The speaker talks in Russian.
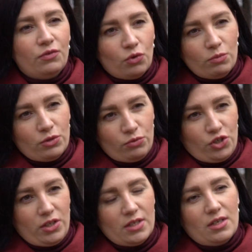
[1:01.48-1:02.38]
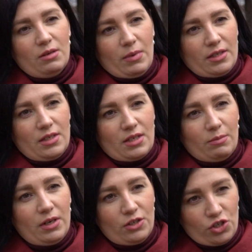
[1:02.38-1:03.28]
в коем случае не занимайтесь
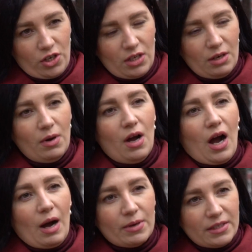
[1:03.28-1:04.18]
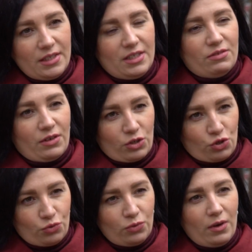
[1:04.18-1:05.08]
самолечением, обратитесь к
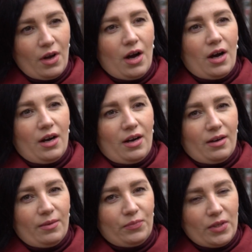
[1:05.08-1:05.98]
врачу а, и